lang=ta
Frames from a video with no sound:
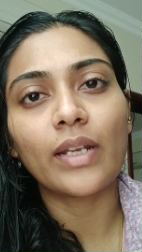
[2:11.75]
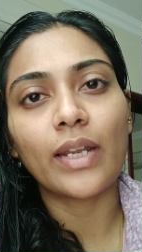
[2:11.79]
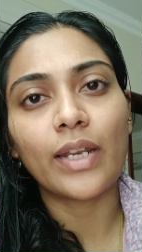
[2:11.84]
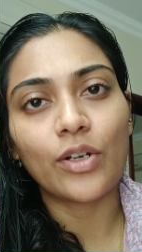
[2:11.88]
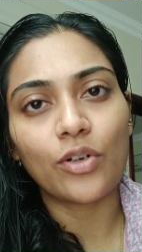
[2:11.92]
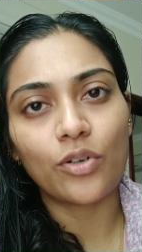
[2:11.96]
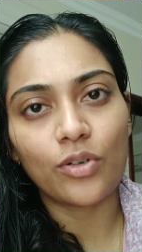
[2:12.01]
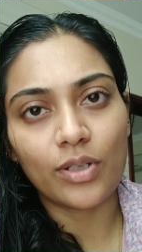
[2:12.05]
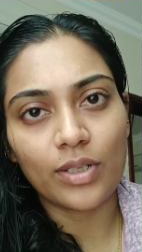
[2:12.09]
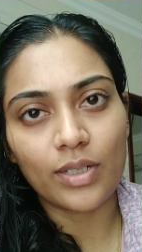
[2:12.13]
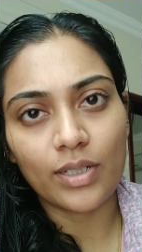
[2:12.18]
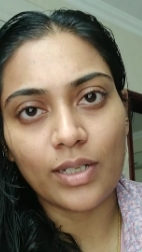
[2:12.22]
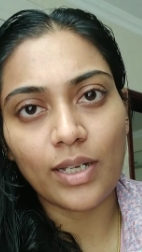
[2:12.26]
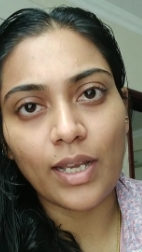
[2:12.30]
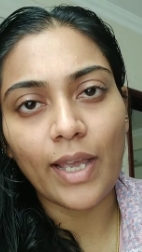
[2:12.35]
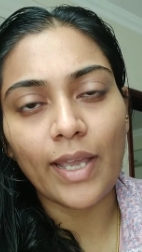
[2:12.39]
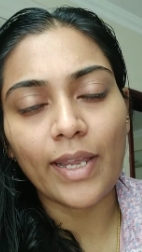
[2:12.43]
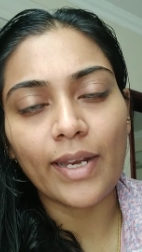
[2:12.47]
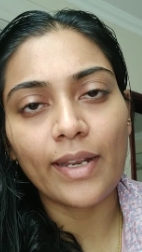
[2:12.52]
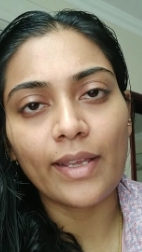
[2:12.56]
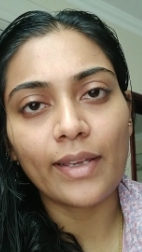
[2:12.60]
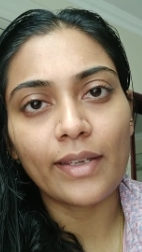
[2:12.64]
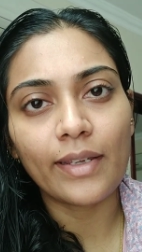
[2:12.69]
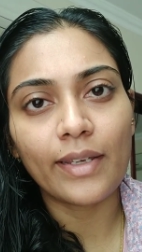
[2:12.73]
என்னோடய
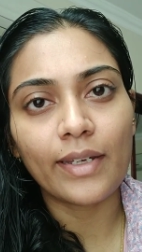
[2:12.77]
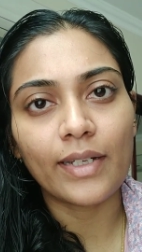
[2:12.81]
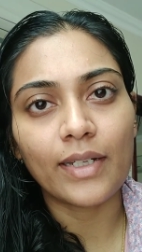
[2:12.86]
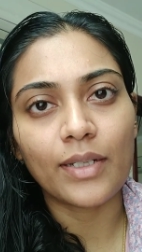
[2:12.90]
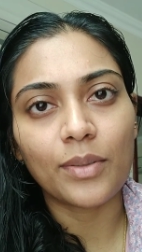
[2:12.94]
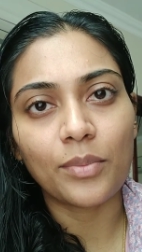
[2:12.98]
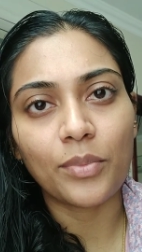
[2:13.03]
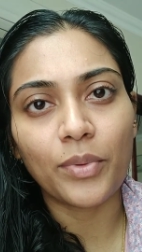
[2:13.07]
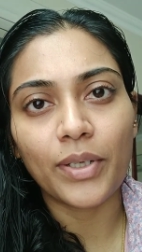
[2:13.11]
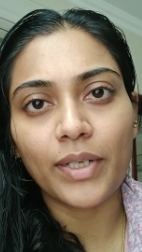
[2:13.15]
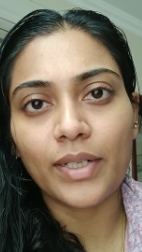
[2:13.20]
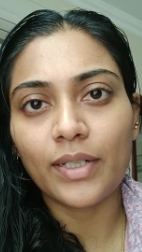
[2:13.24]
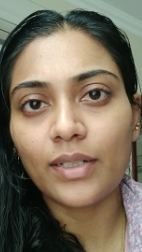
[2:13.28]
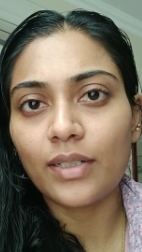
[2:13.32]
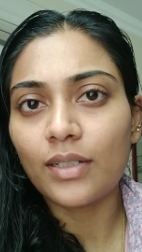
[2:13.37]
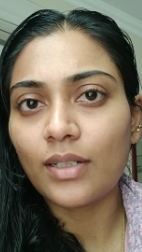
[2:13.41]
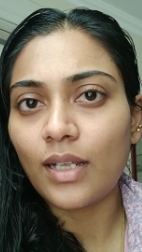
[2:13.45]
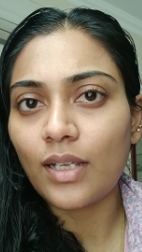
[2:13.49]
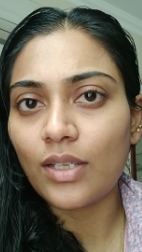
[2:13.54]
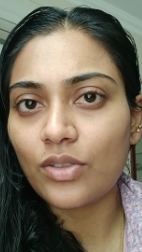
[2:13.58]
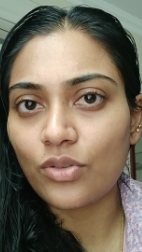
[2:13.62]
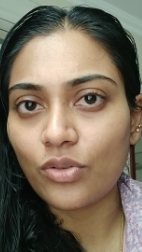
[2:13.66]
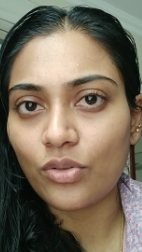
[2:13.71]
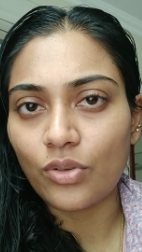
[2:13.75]
கைனாக் கிட்ட போயிட்டு
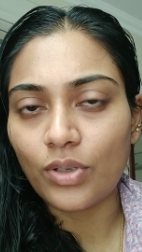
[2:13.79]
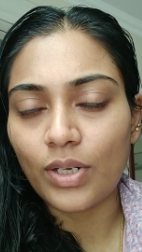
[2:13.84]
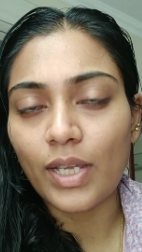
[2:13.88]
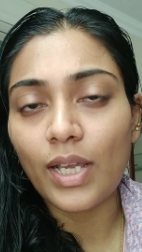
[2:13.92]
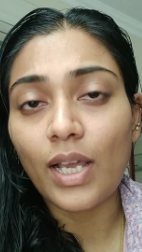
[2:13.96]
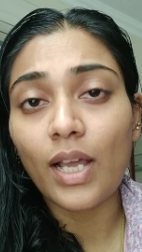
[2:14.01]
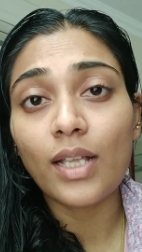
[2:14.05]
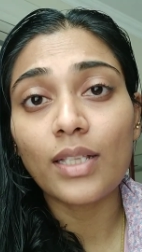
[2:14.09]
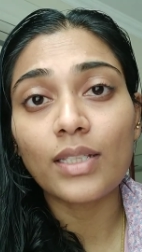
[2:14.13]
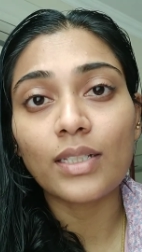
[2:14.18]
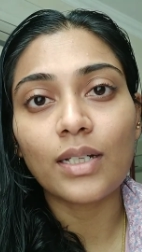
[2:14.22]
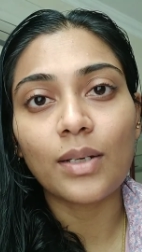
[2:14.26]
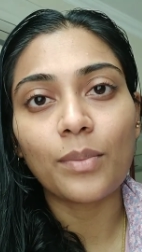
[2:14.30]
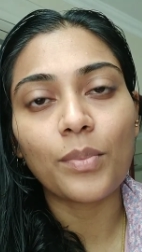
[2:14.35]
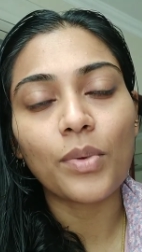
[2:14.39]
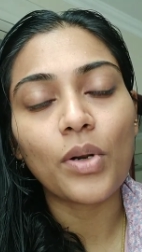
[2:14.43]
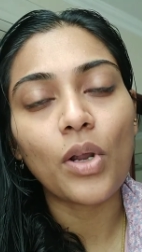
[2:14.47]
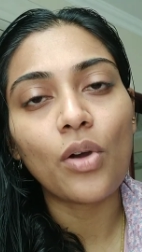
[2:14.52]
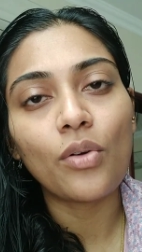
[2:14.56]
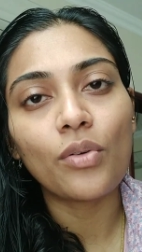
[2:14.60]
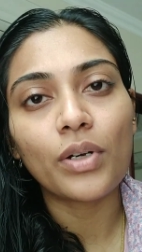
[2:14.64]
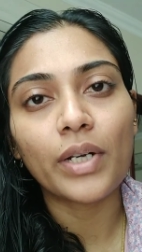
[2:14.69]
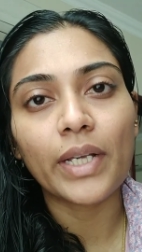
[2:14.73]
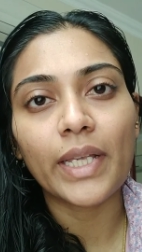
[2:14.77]
நான் சொன்னேன்
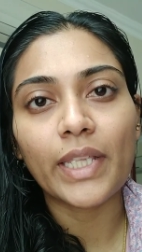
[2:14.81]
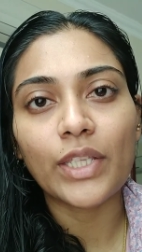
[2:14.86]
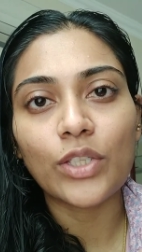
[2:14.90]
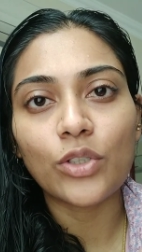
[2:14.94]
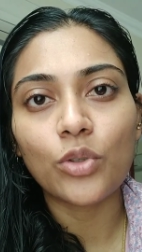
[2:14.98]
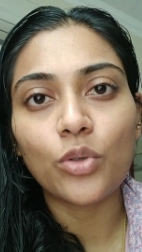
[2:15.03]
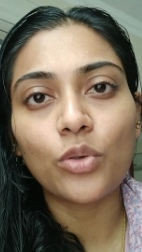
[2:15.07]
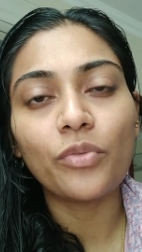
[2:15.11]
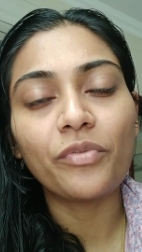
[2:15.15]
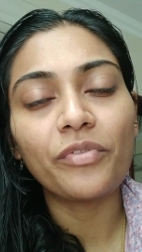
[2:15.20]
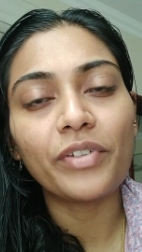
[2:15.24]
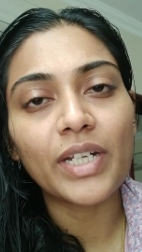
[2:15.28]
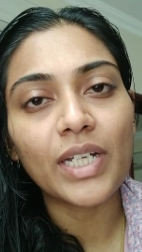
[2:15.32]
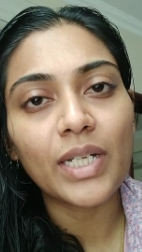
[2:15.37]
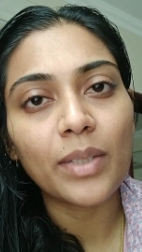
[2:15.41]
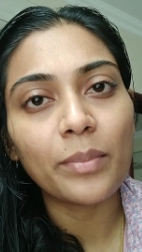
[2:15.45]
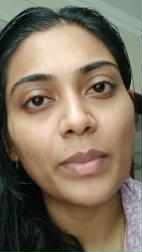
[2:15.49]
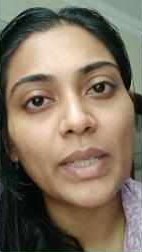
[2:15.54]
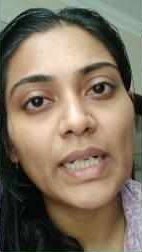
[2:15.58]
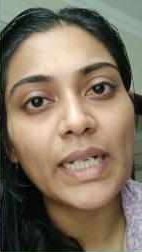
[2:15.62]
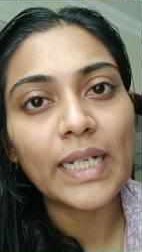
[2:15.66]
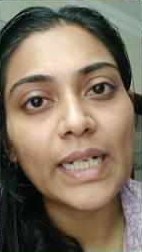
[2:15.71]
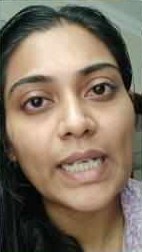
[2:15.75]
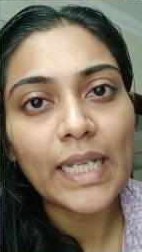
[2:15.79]
அதுக்கப்புறம் அவங்க எதுக்கும்
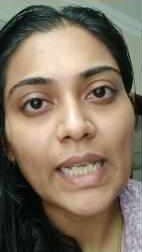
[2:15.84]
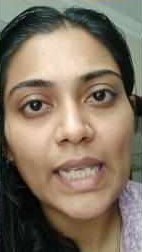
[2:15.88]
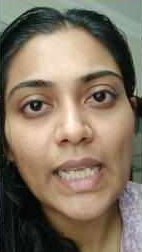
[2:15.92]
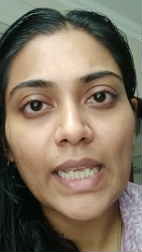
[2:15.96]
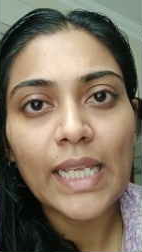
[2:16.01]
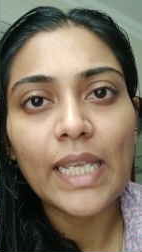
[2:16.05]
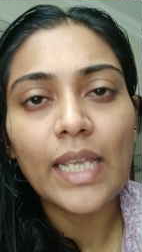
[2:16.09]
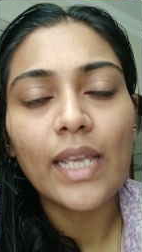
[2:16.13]
விட்டமின் டி